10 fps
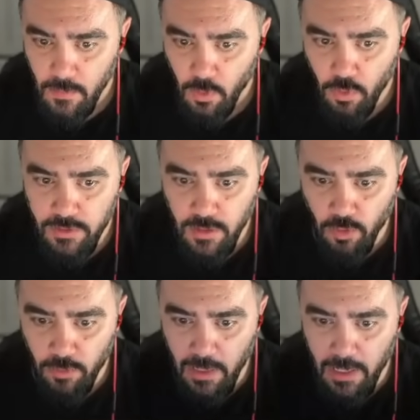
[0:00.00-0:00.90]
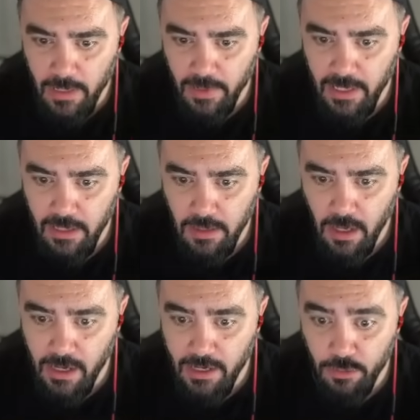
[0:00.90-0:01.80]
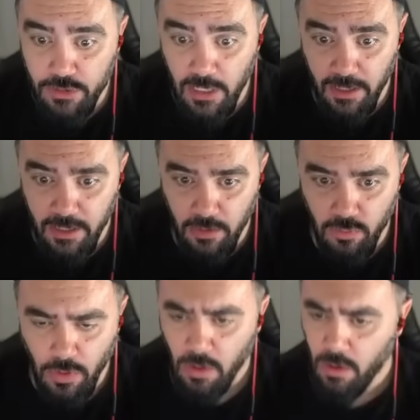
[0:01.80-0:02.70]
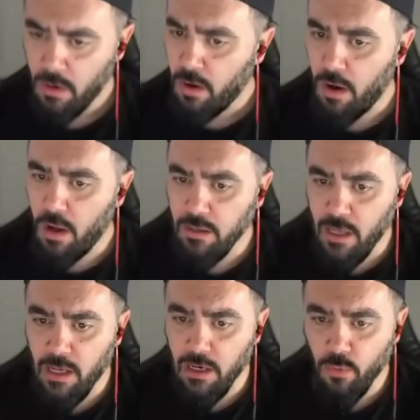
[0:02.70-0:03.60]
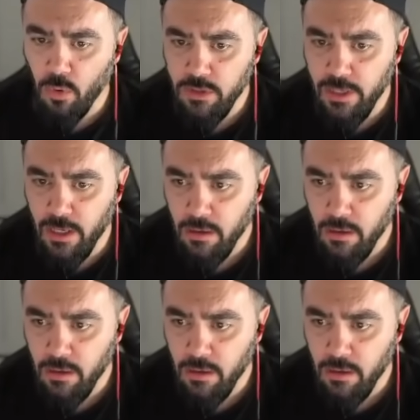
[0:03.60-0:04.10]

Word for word: Önde normal araba geldi. Halen özel harekat. Allah Allah ne oldu ya?